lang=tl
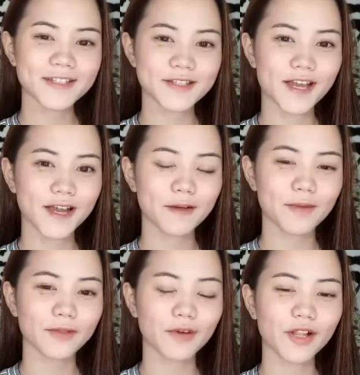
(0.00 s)
it's
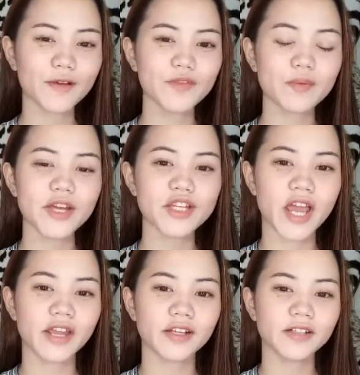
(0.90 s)
and welcome to my
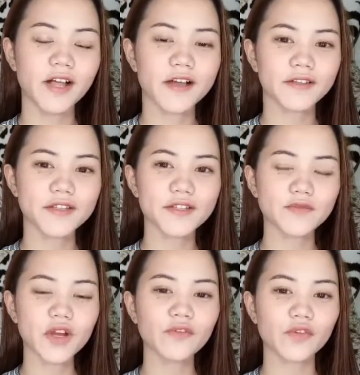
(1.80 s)
channel. This
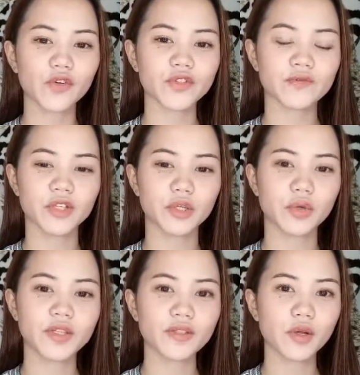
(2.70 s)
is my first
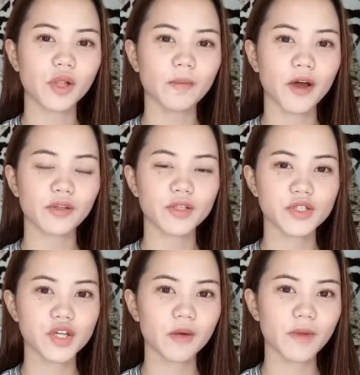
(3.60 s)
video. It's all about
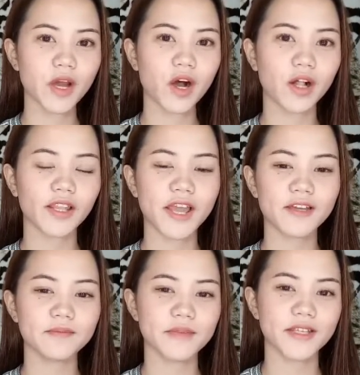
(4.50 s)
Shopee haul
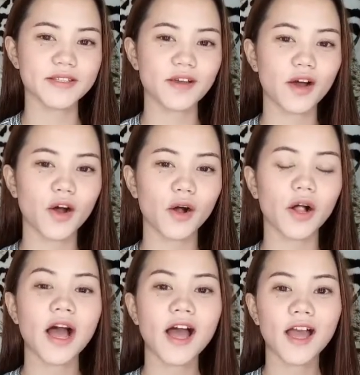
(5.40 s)
and Miniso haul.
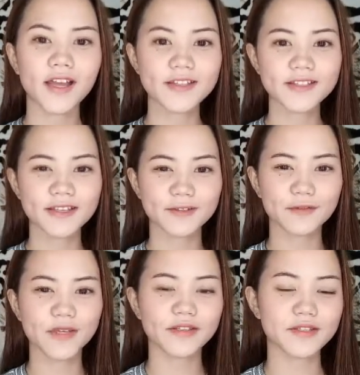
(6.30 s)
I decided
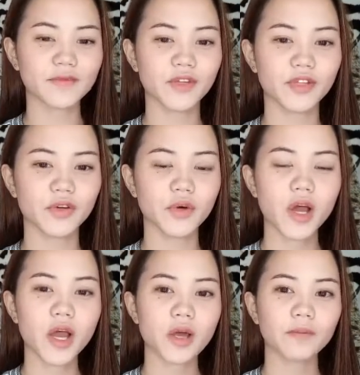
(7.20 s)
to make this video
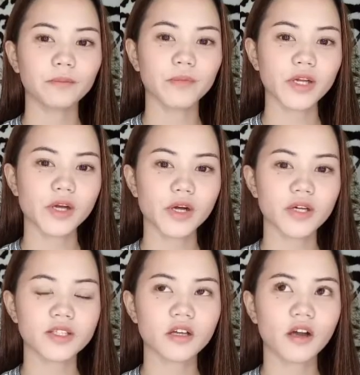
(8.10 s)

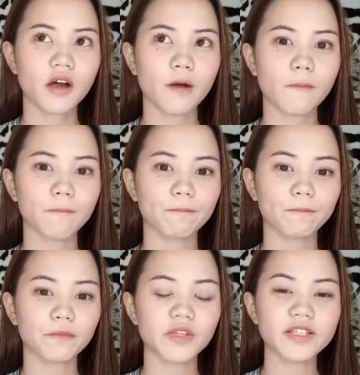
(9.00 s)
because
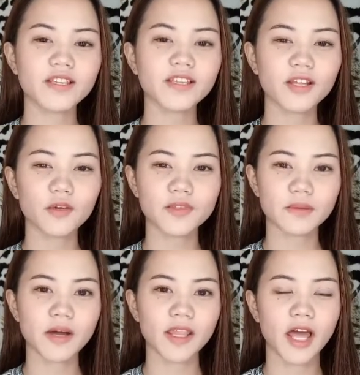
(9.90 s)
um, isa din ako
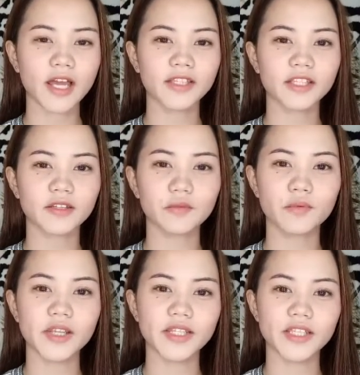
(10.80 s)
sa mga na-addict na
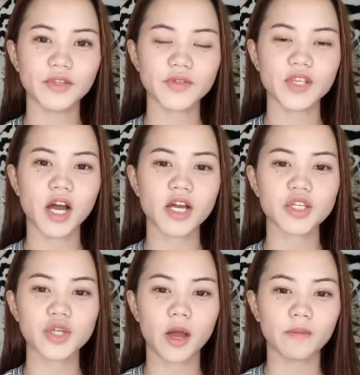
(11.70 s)
bumili dito sa
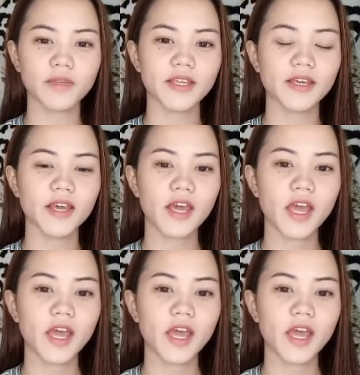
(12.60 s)
Shopee.